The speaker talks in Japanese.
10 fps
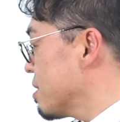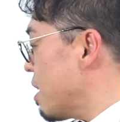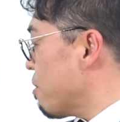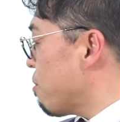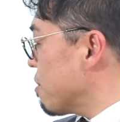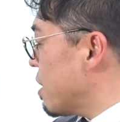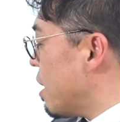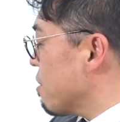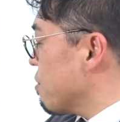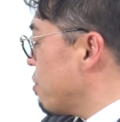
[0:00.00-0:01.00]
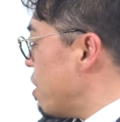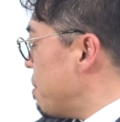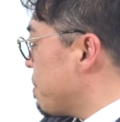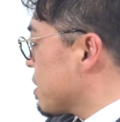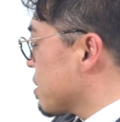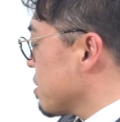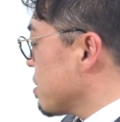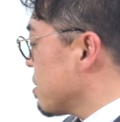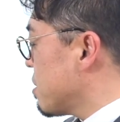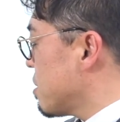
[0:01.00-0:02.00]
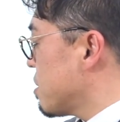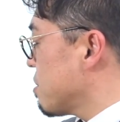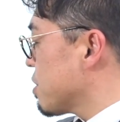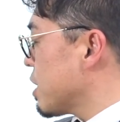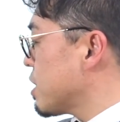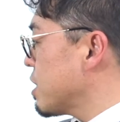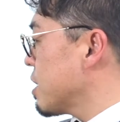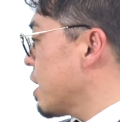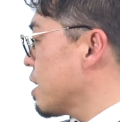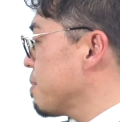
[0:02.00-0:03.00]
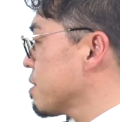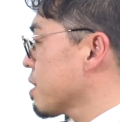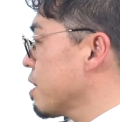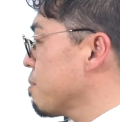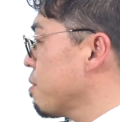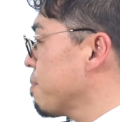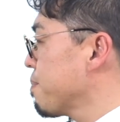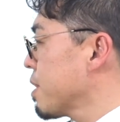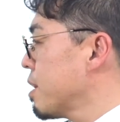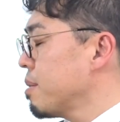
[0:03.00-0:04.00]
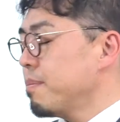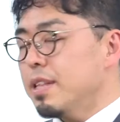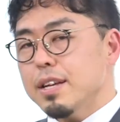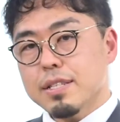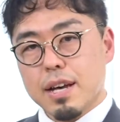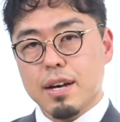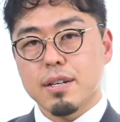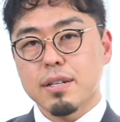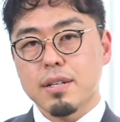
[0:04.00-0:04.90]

さあここにあの色鉛筆の写真ありますけれども皆さん